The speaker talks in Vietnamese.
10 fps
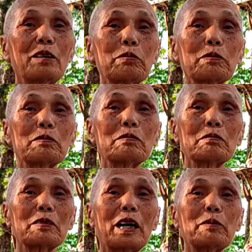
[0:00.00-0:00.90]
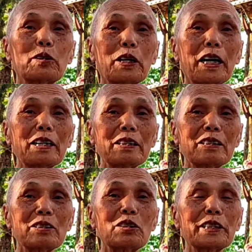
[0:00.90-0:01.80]
học đạo bồ tát
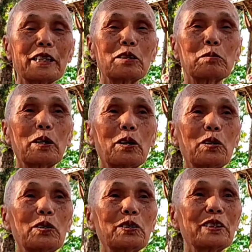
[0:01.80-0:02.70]
con thiền lục độ